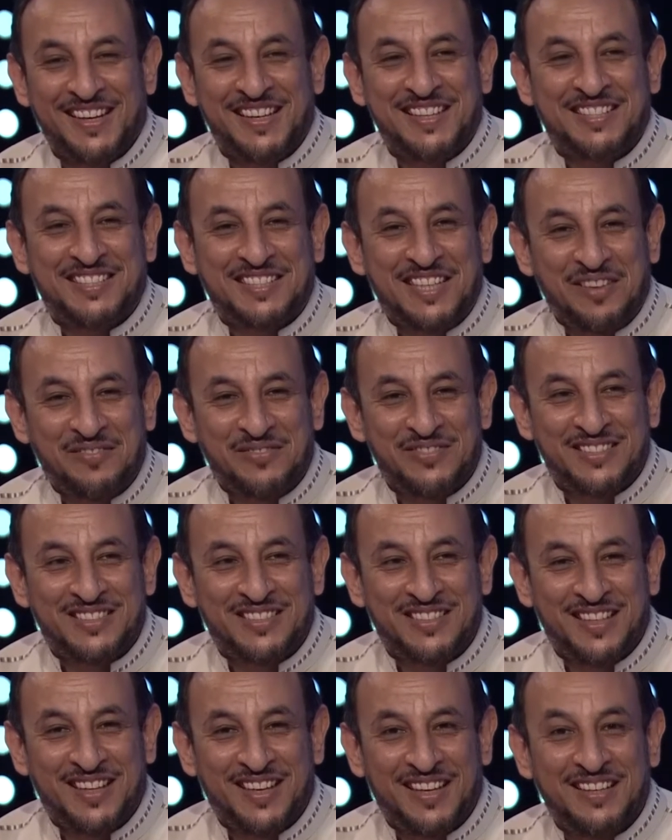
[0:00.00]

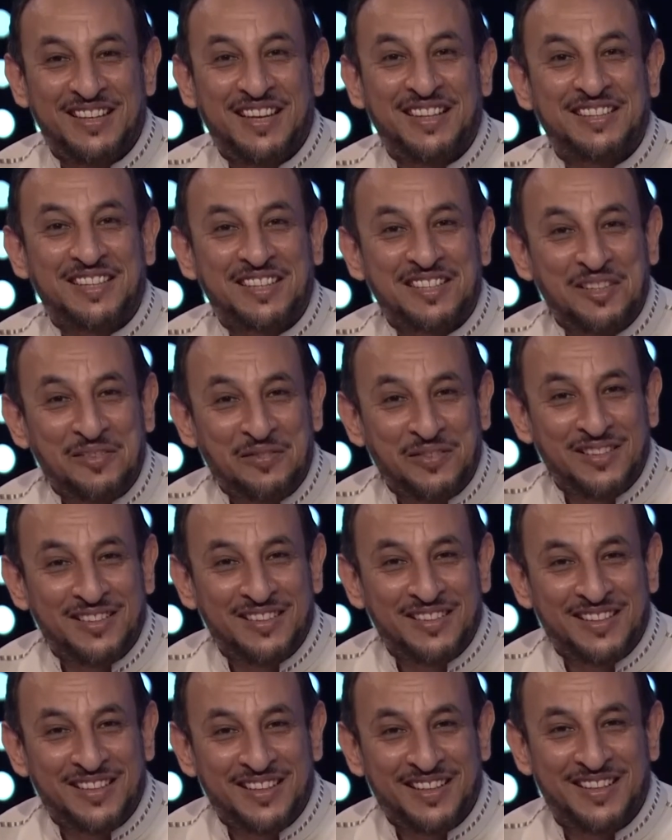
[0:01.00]
للشمس انها تختفي
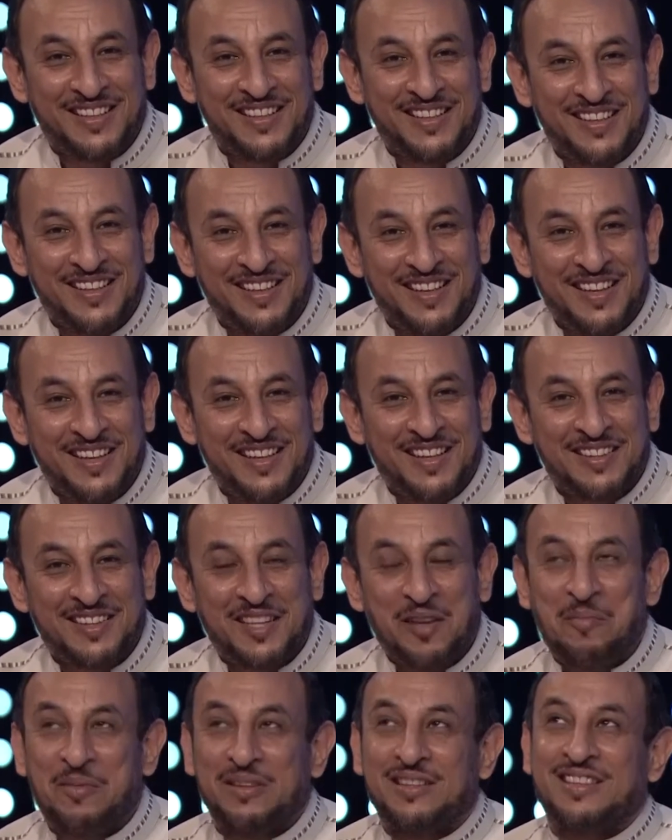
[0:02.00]

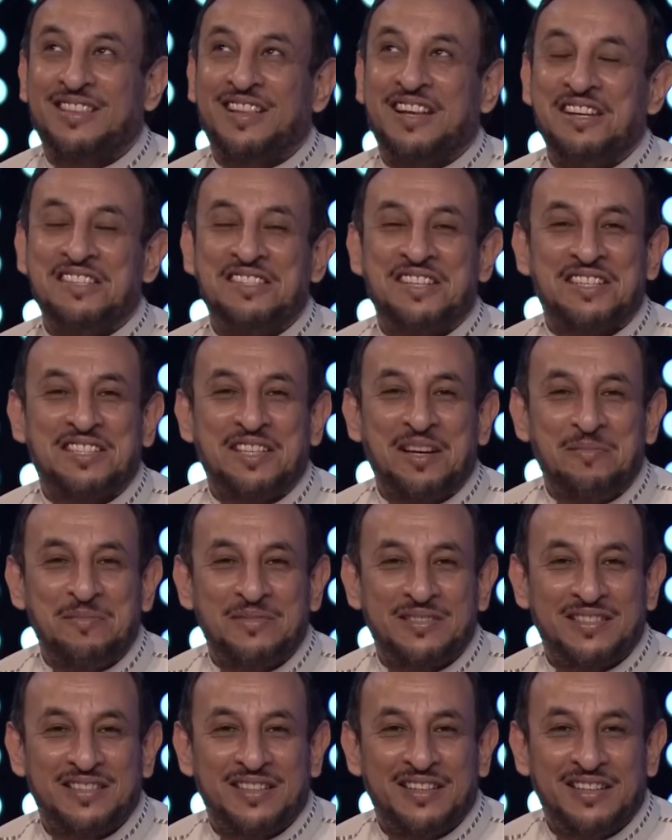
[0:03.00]
طب ما تطلعيش يا
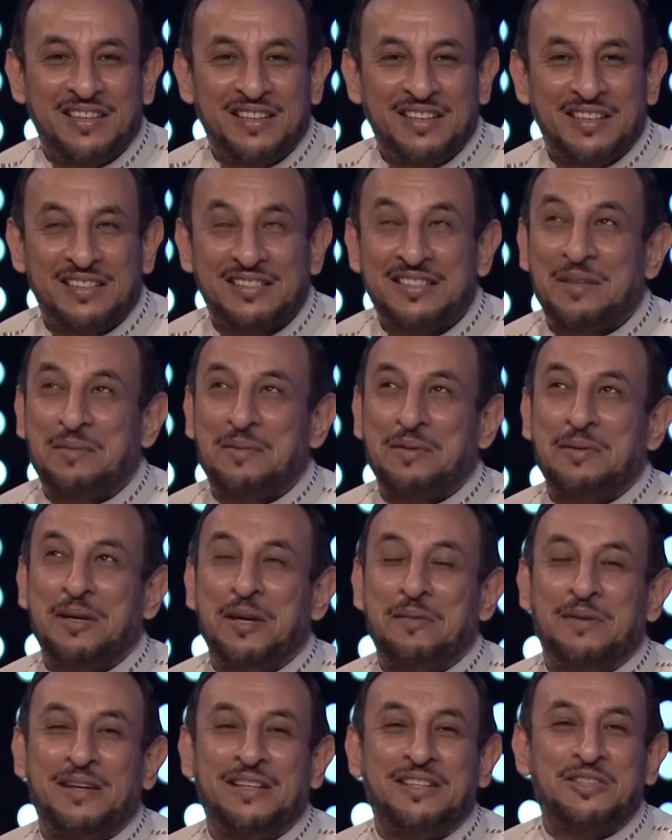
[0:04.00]
شمس طب
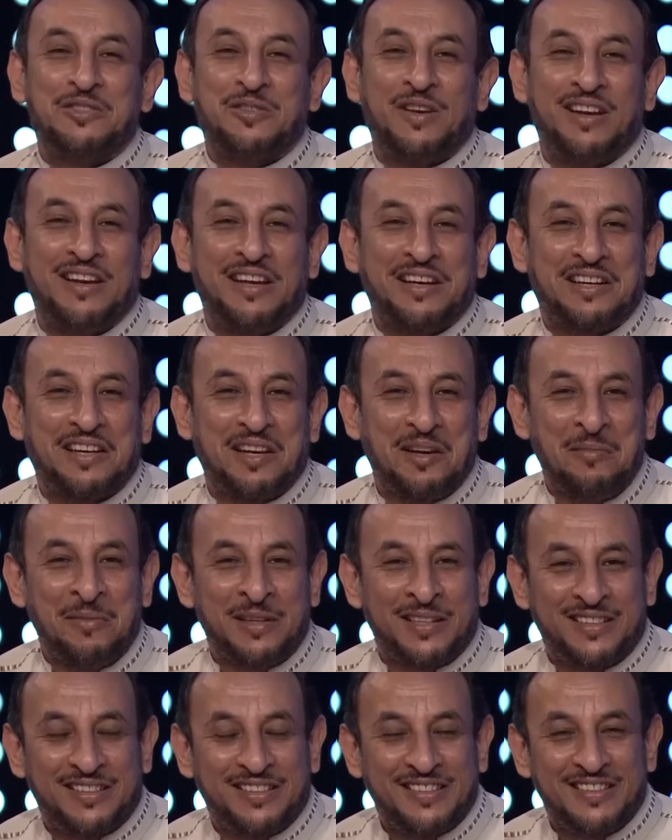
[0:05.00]
ابعدي شويه الله
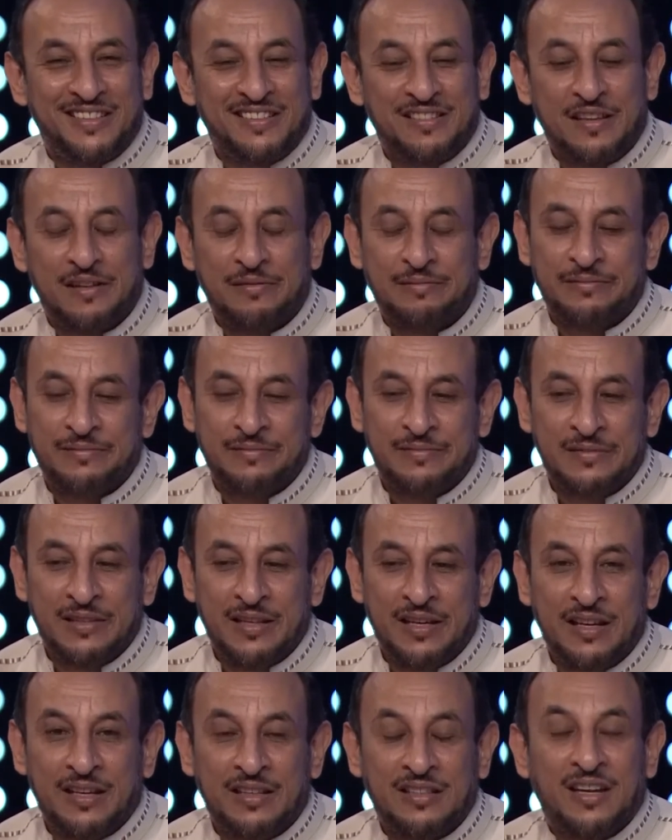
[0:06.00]
يكرمك
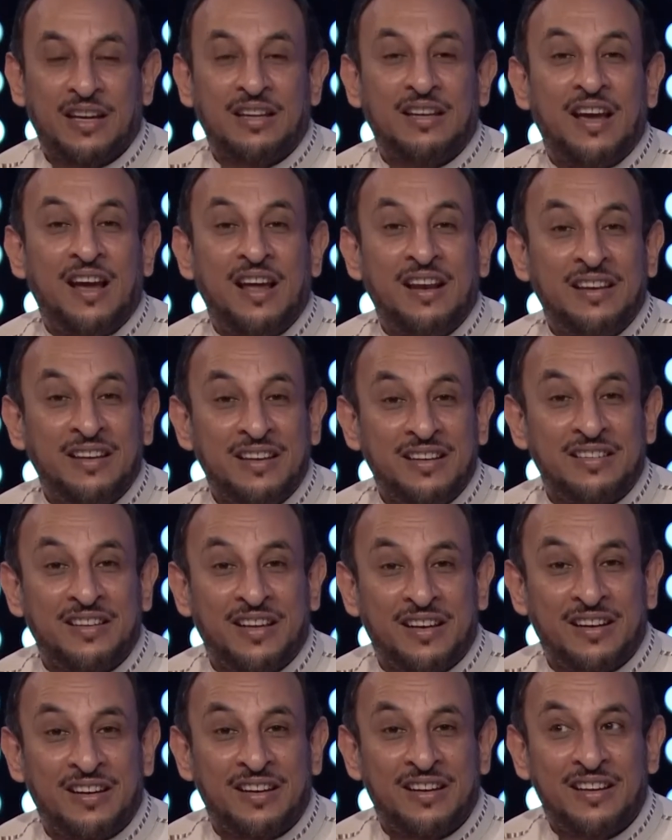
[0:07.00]
يعني هل
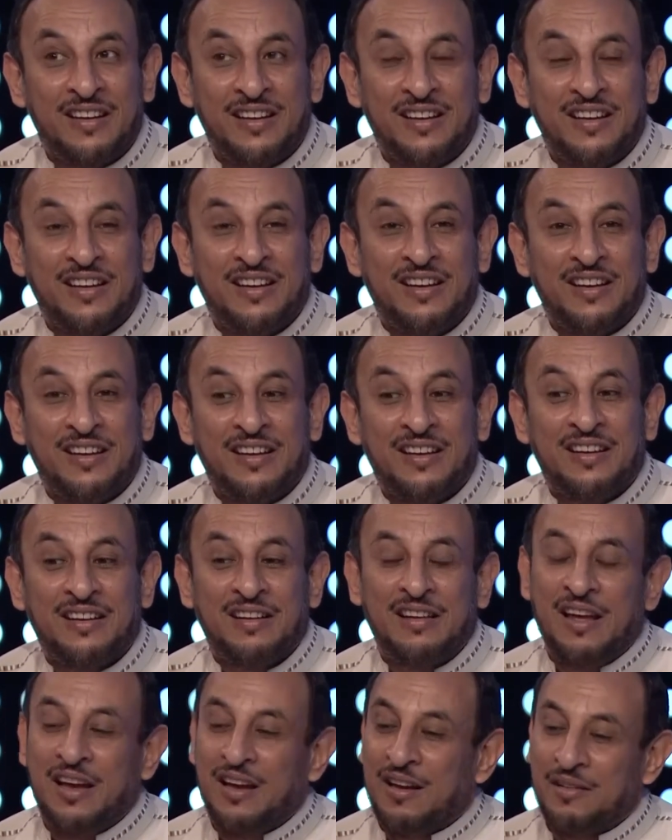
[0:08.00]
نقدر
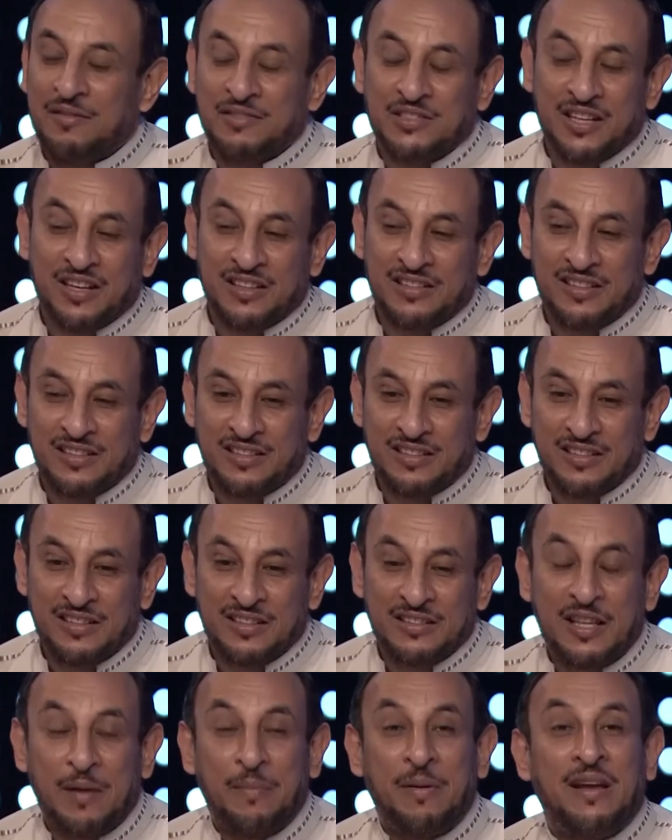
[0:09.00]
لا مش هقدر
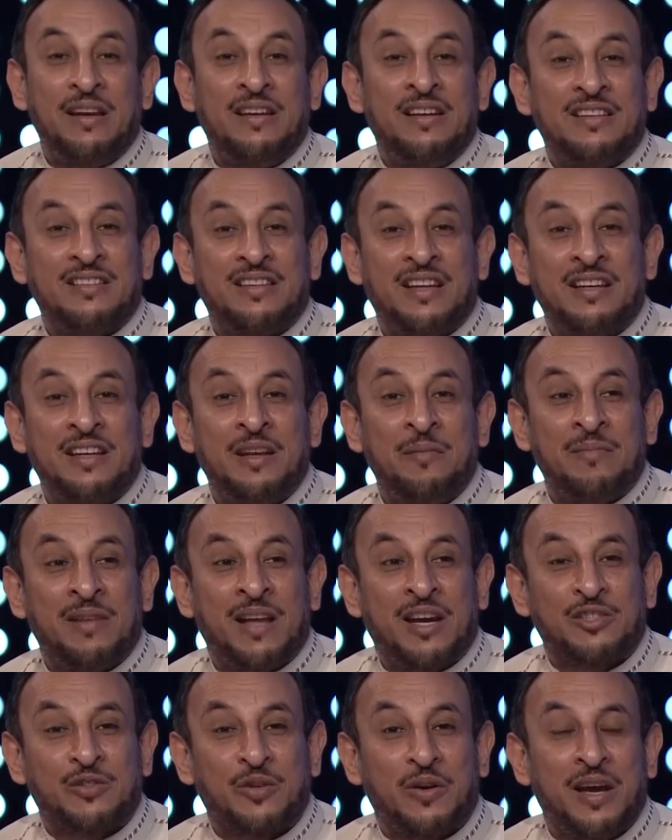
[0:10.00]
طب هل نقدر
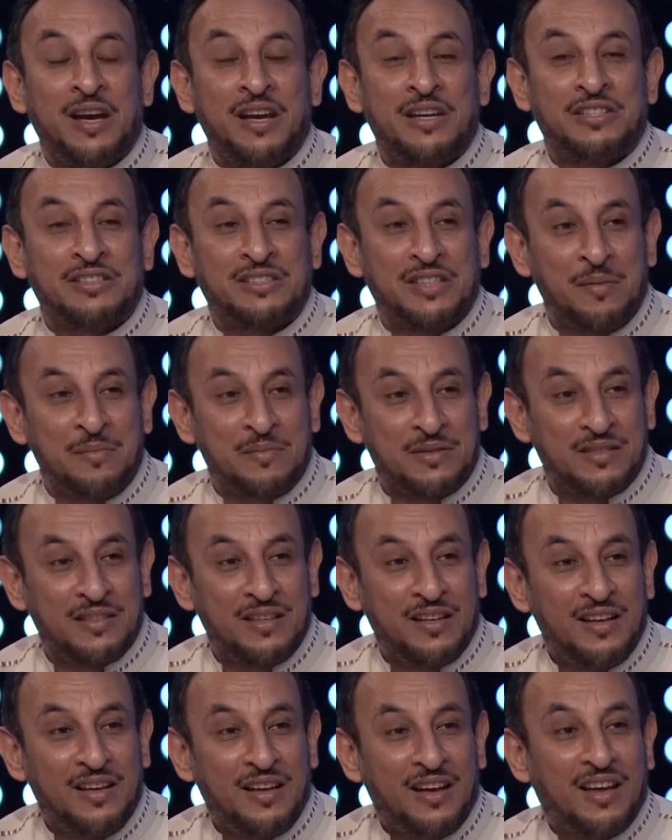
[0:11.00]
نمنع شعاع الشمس
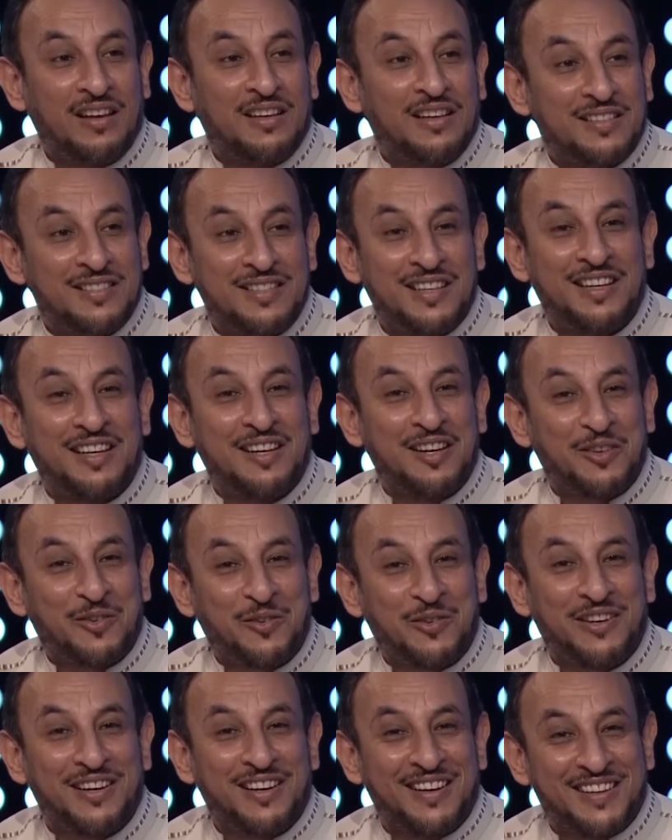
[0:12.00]
أن يصل إلى
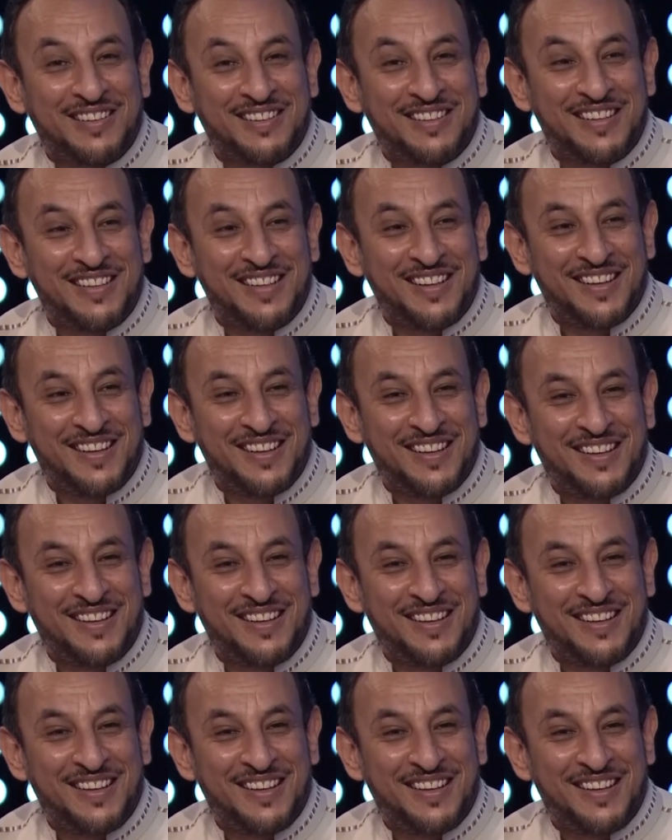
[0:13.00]
الكرة الأرضية